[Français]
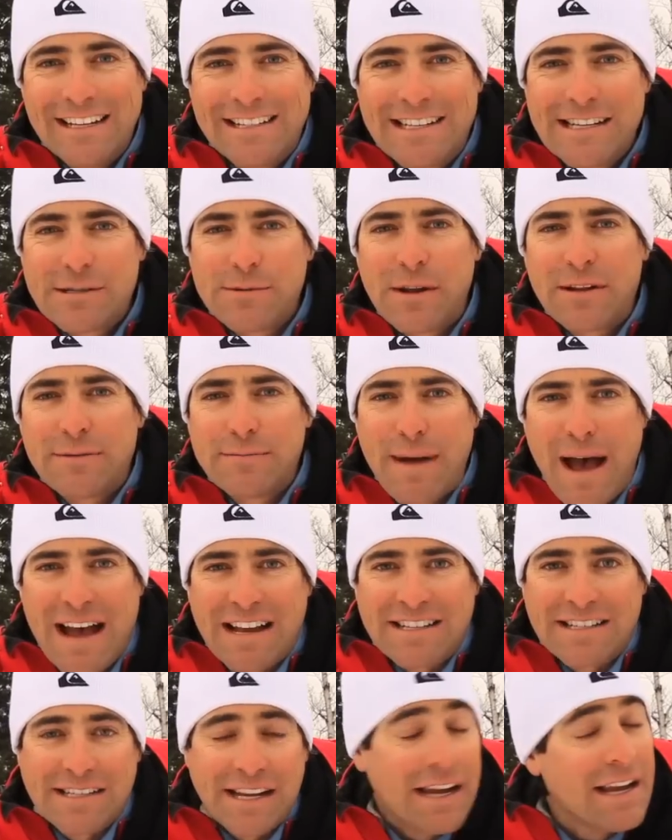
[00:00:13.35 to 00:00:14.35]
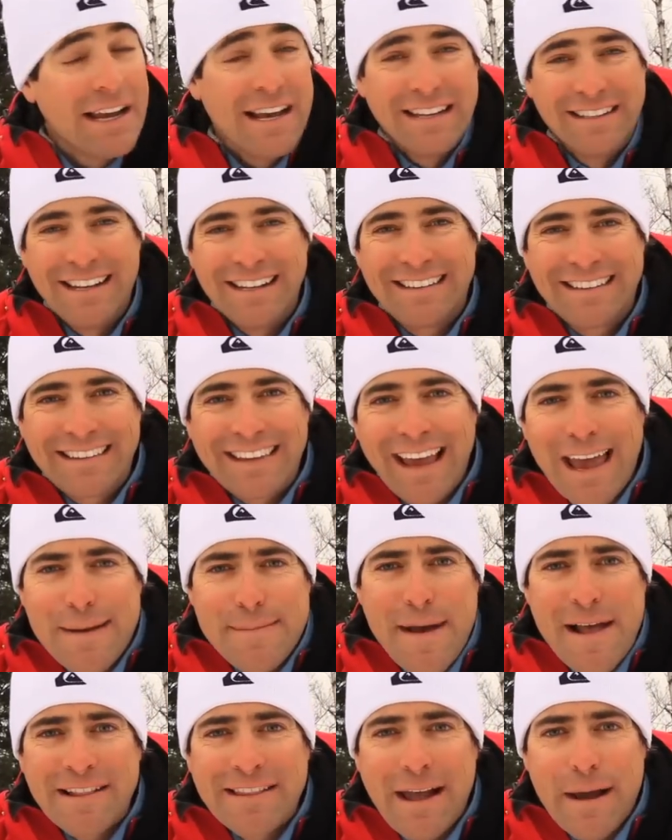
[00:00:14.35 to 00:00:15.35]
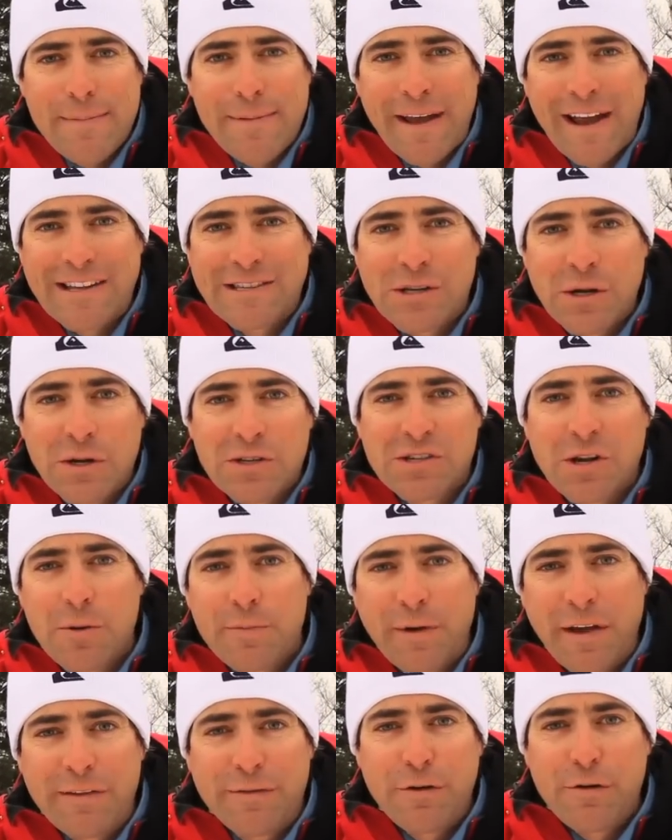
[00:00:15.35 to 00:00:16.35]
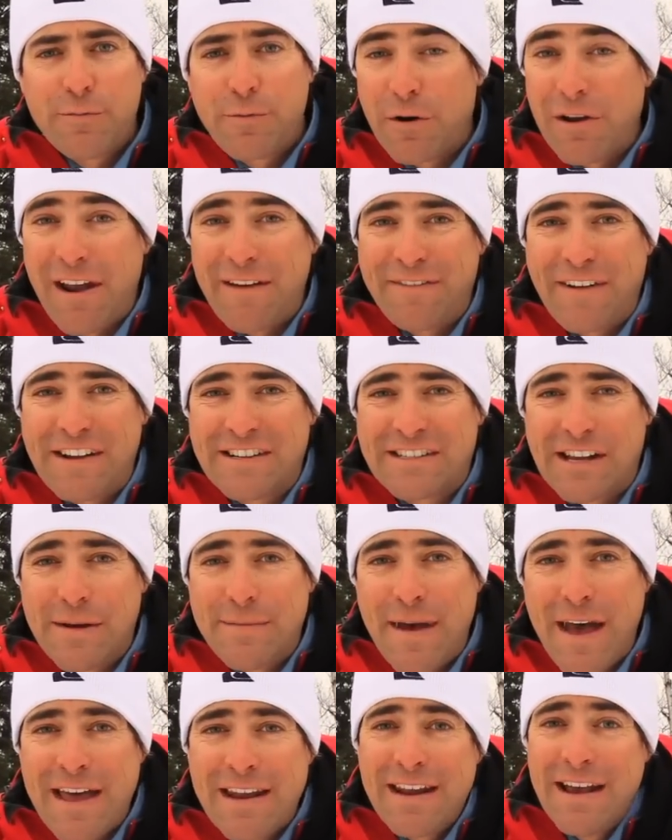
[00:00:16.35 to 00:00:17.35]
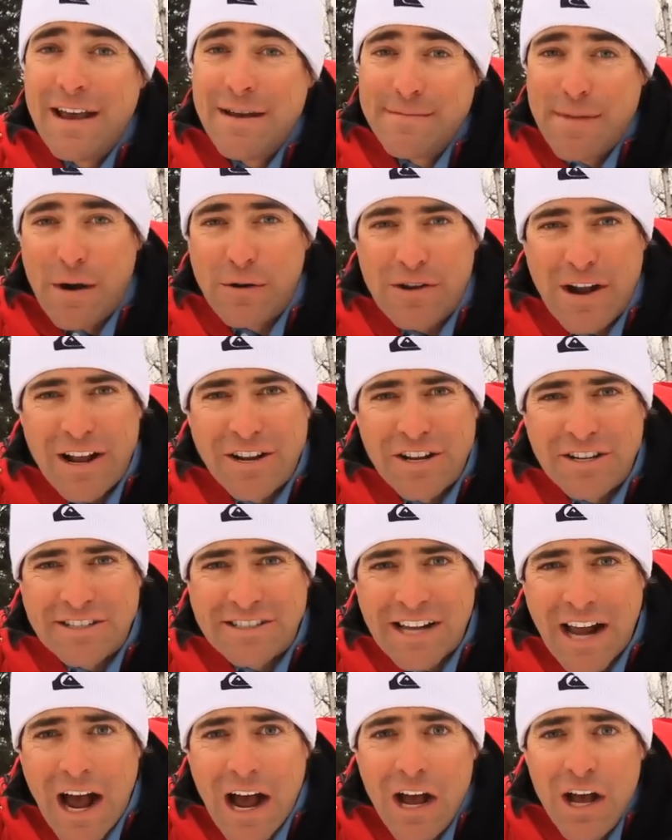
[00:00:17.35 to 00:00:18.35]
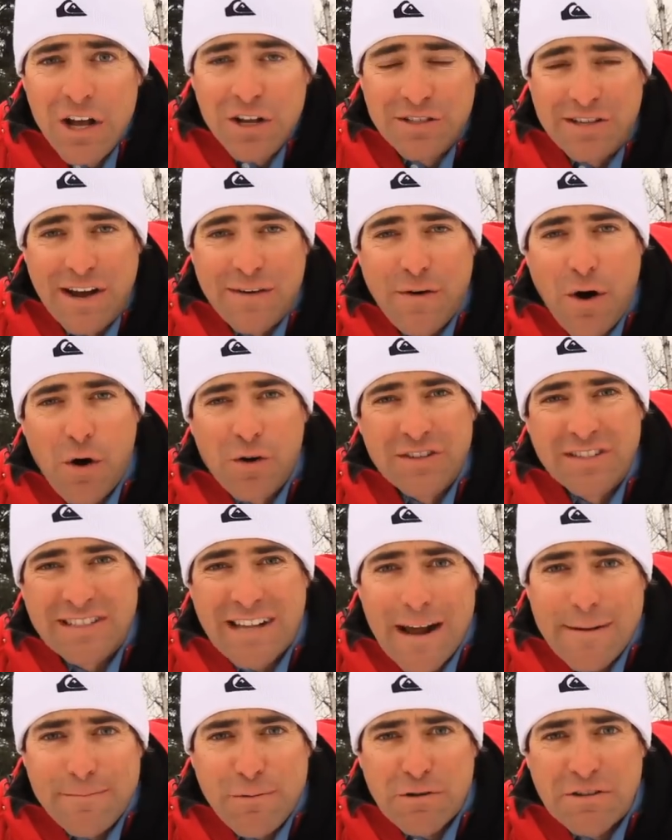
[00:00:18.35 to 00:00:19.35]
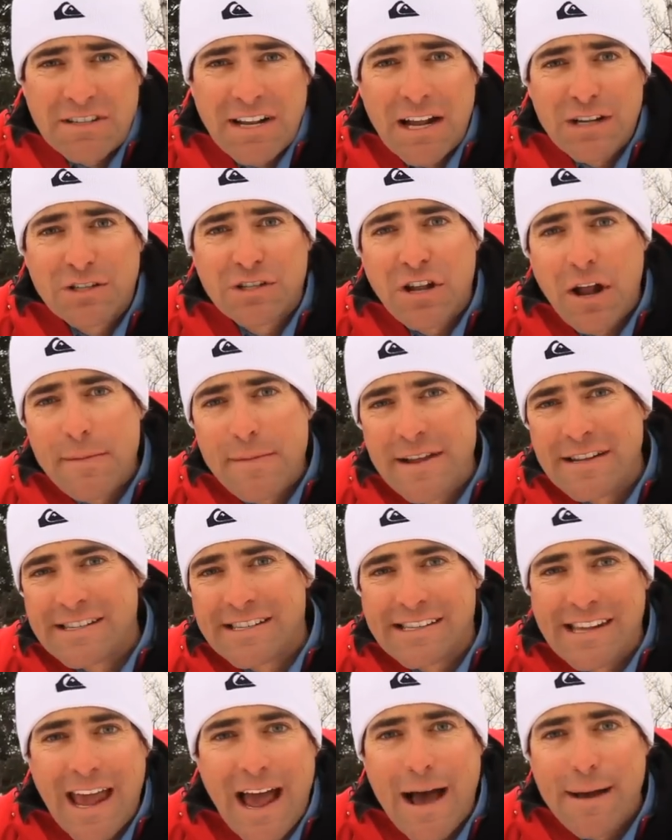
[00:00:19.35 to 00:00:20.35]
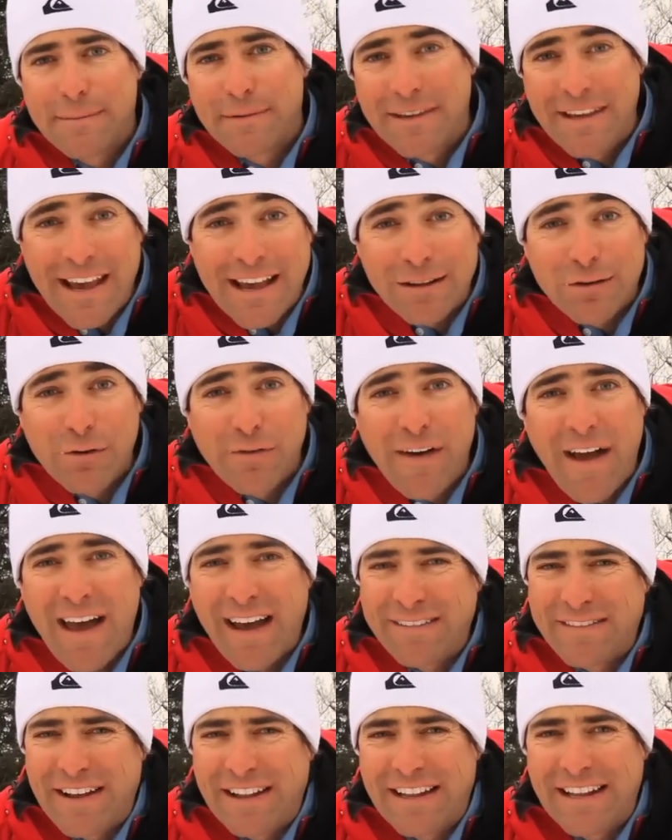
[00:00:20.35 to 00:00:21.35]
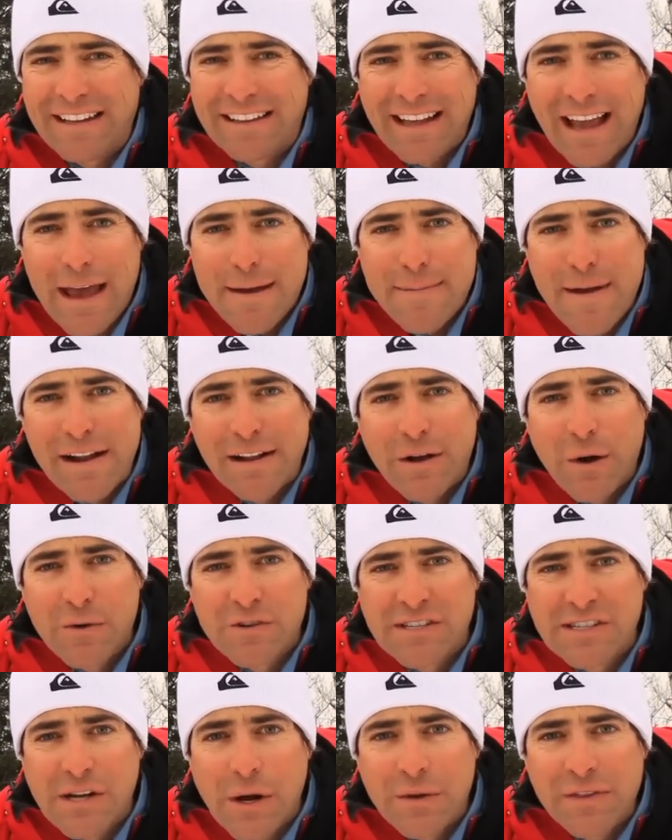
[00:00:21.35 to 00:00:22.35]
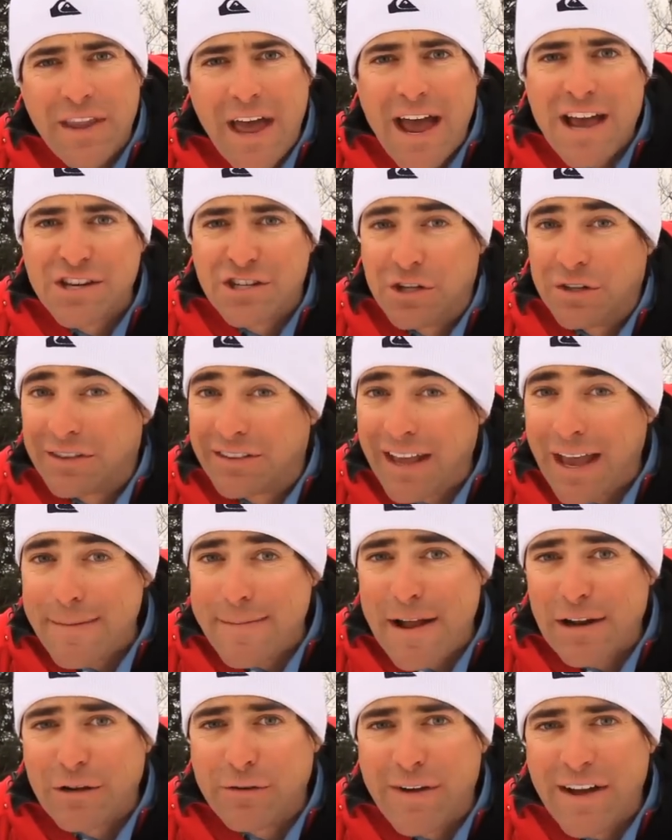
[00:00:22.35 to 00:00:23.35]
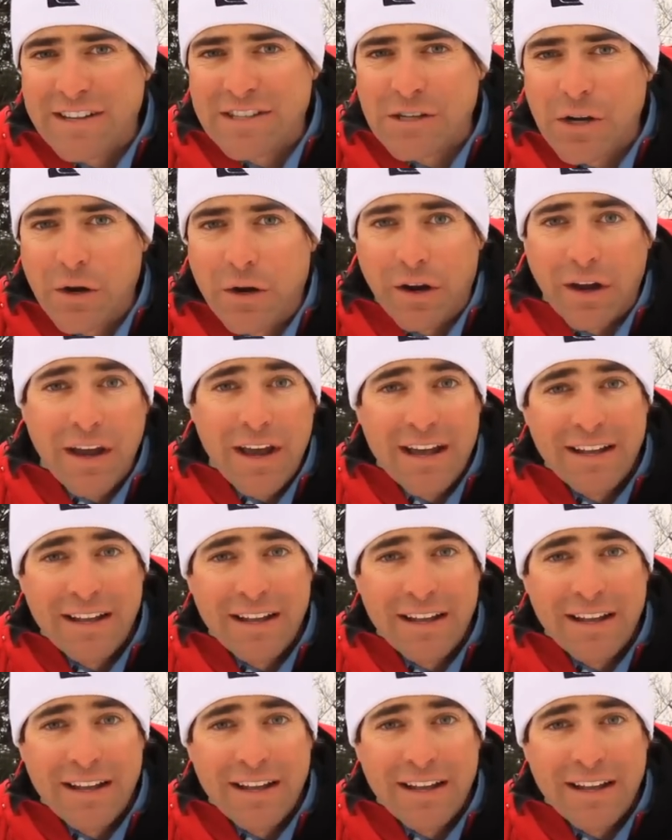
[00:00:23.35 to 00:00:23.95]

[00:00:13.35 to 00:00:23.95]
18 mars. Des très belles températures sont prévues pour la fin de semaine, mais au-delà de ça, nous avons 100% du domaine skiable qui est ouvert avec des très belles conditions de neige et une très belle couverture.